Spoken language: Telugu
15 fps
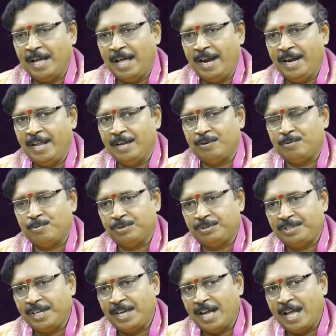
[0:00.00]
అలానే
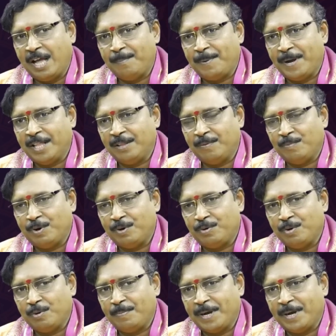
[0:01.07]
కృత్తికా పాదం ఒకటో